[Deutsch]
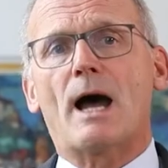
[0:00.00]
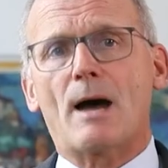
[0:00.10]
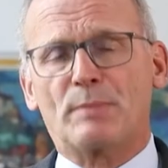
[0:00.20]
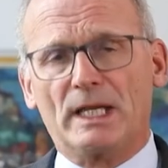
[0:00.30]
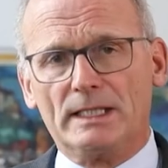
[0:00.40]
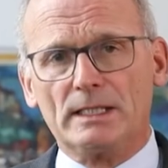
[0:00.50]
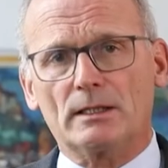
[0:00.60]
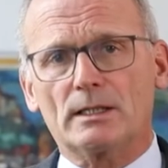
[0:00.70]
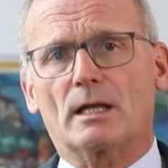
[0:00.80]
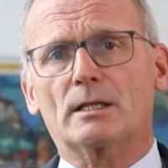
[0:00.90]

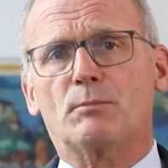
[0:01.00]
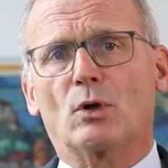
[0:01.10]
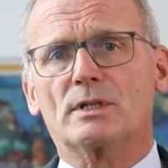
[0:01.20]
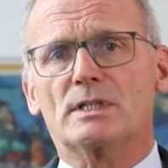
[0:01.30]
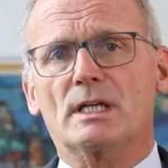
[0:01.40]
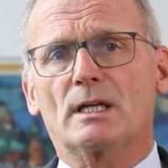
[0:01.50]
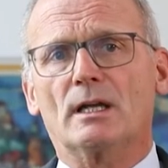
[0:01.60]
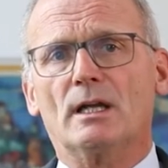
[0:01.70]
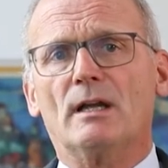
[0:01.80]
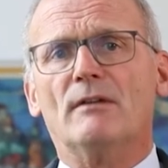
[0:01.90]
appelliere ich an die Politik,
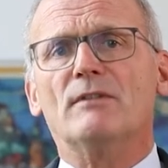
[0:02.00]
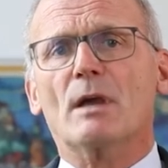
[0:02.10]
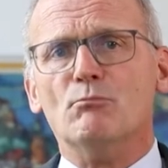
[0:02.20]
wir